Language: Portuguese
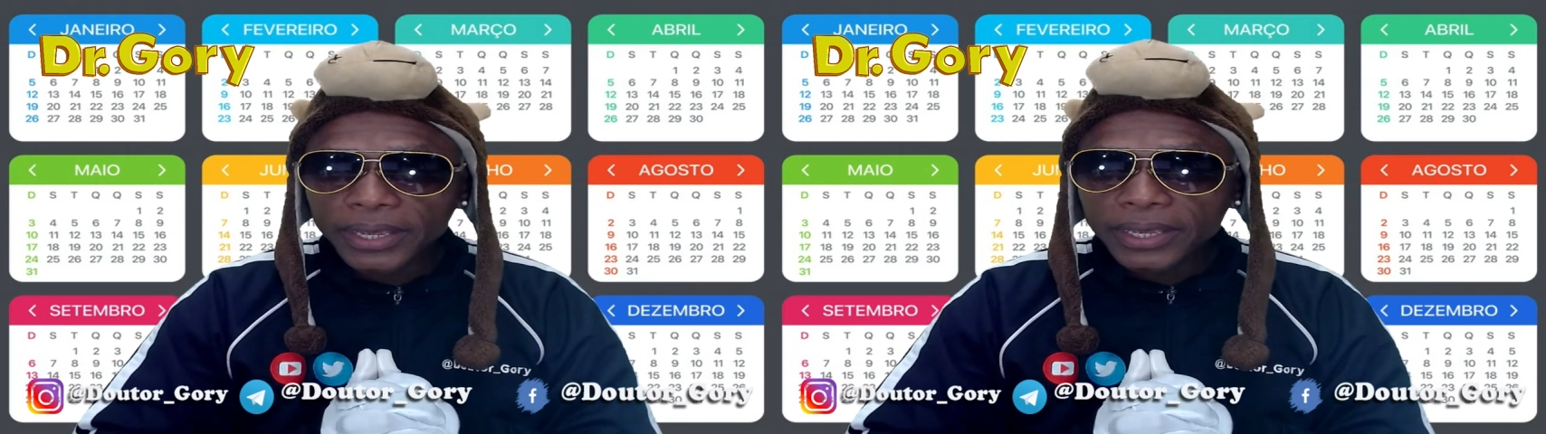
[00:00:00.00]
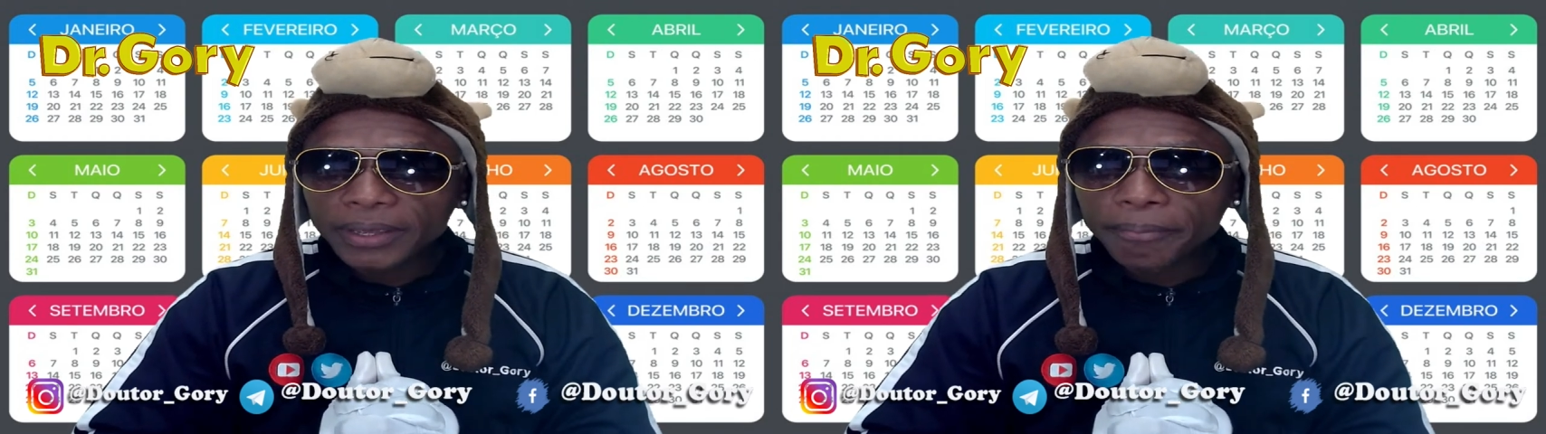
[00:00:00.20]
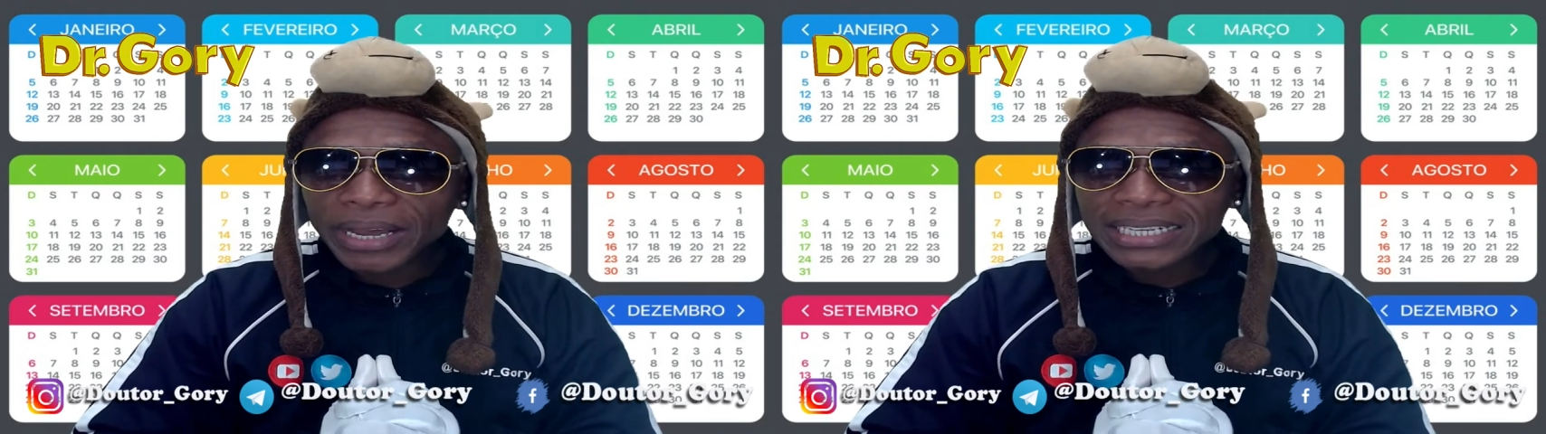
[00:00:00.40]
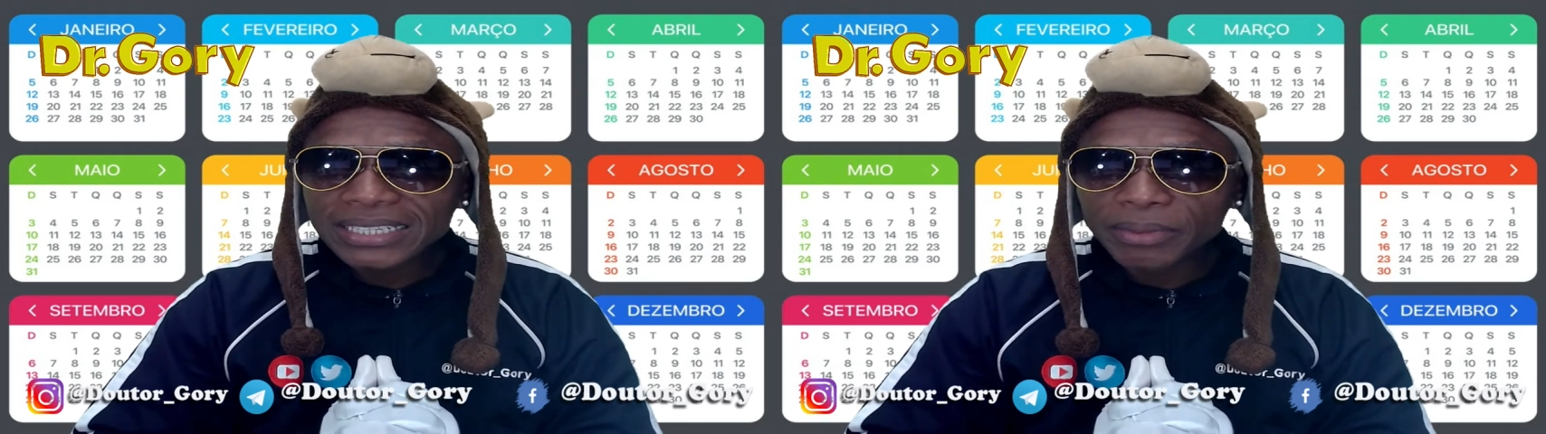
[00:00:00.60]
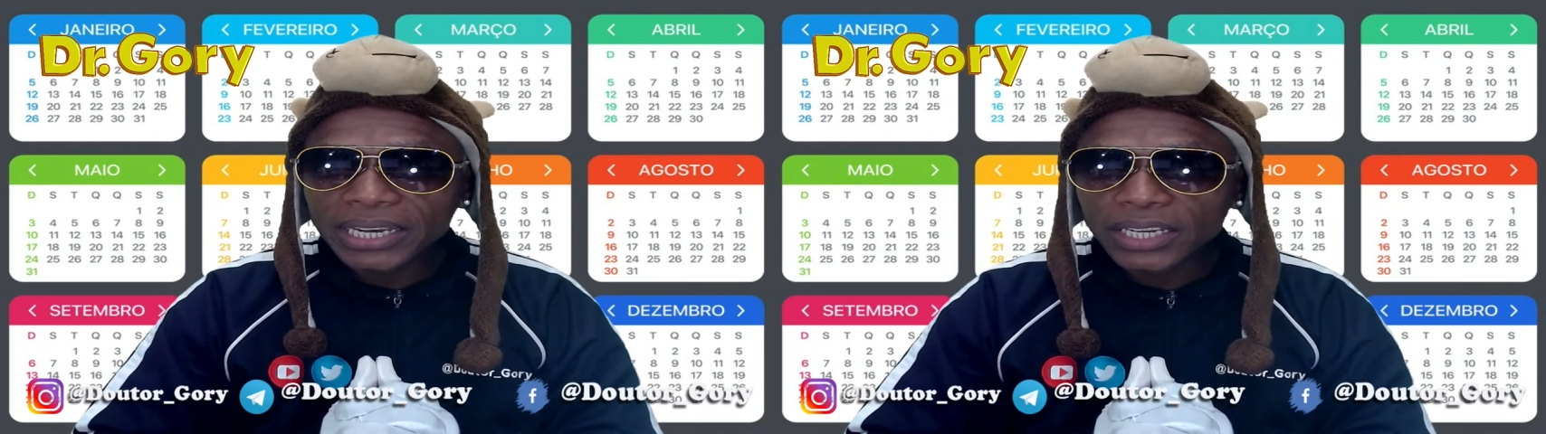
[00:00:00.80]
E
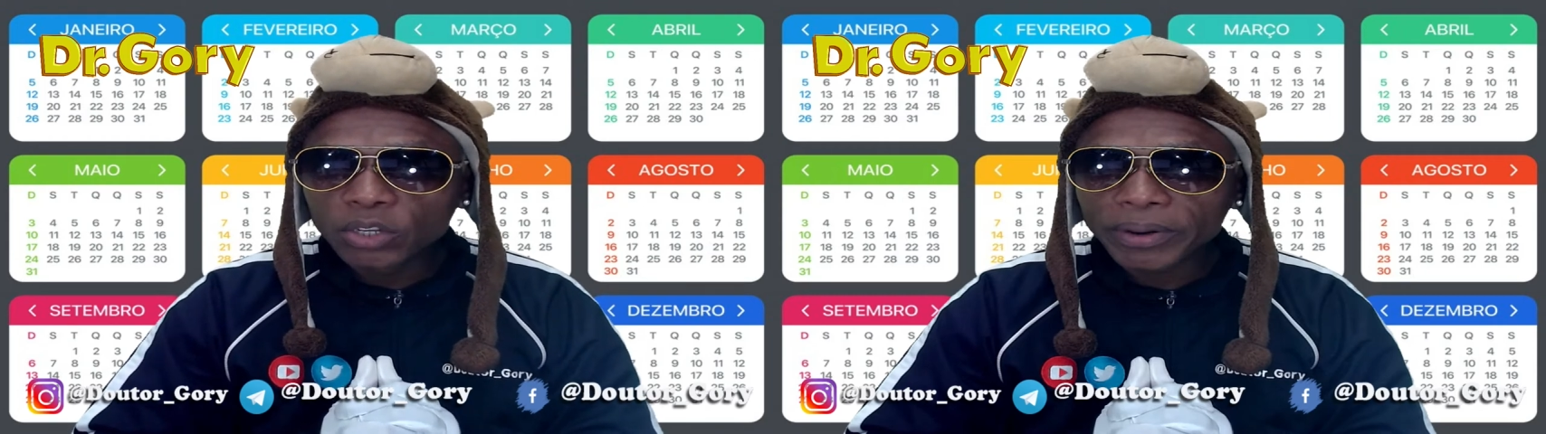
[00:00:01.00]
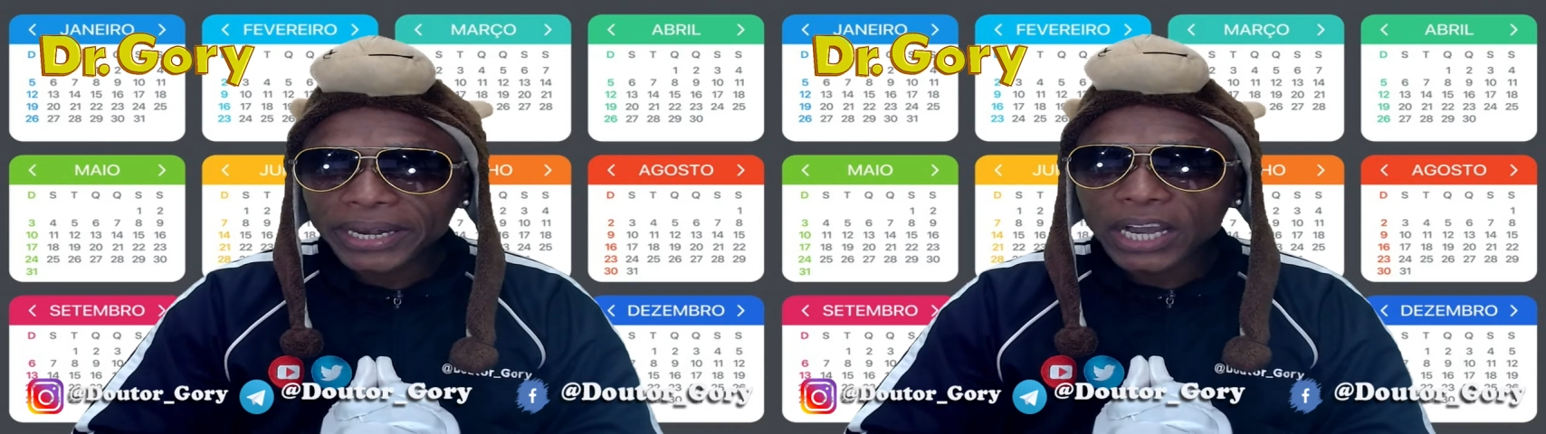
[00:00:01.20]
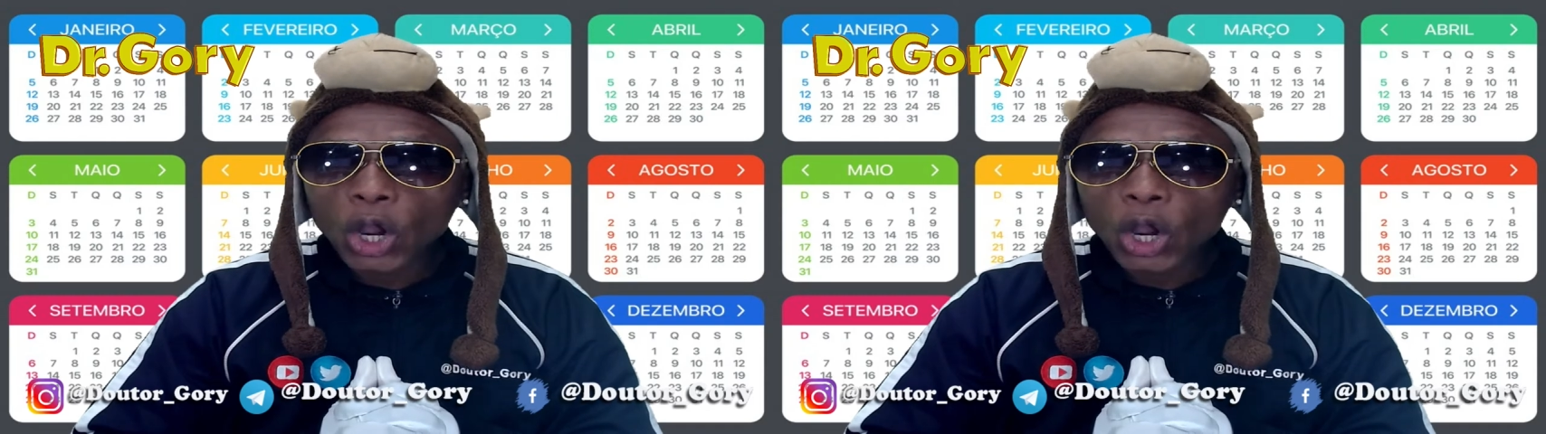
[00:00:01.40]
Maximiliano Maria